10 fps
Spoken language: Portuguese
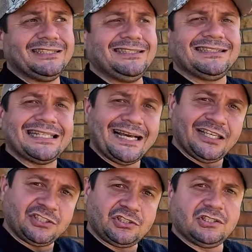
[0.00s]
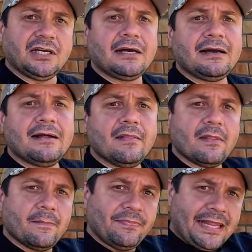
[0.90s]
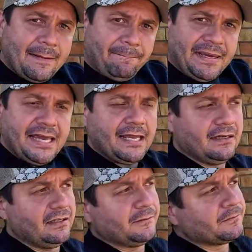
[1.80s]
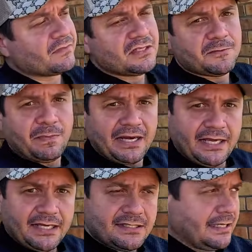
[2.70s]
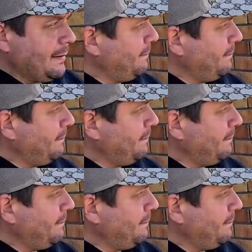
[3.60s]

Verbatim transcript: de teste na pele experiência na